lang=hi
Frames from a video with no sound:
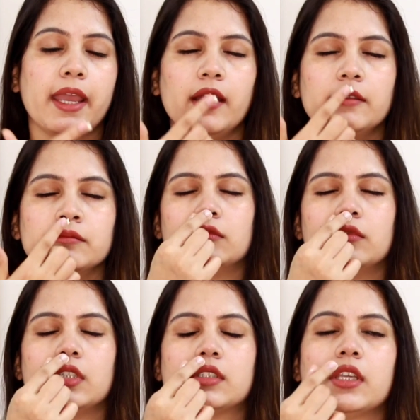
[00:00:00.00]
में है
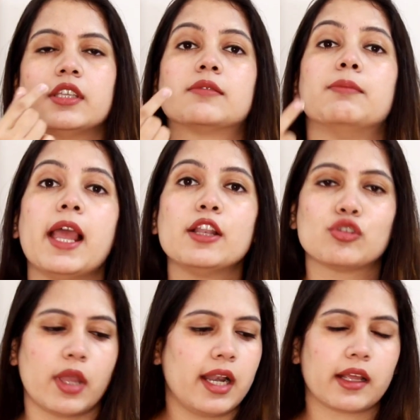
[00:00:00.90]
इसकी स्मेल
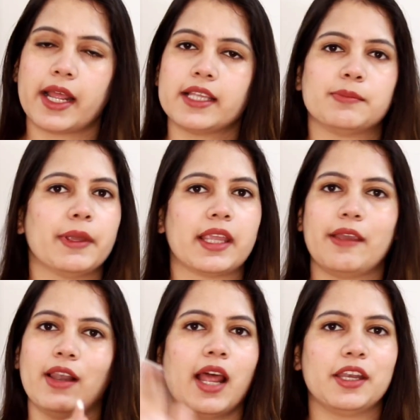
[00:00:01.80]
जो है लग रहा है इसमें
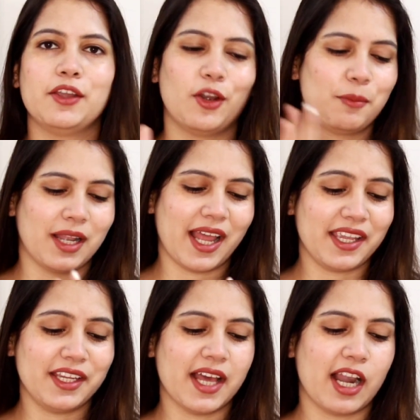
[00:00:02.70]
केवल हनी और
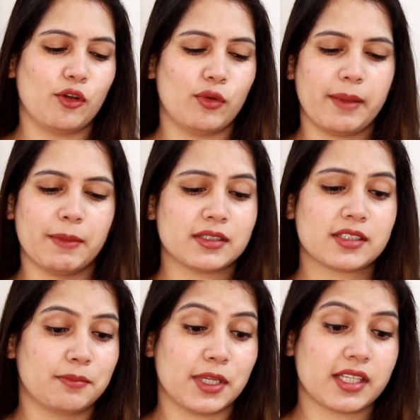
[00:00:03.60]
मलाई ही डाला हुआ है
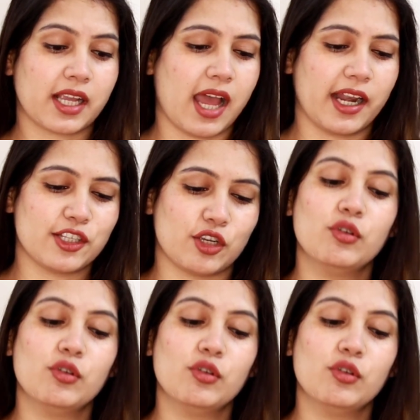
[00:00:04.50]
बस मैं इसे खाना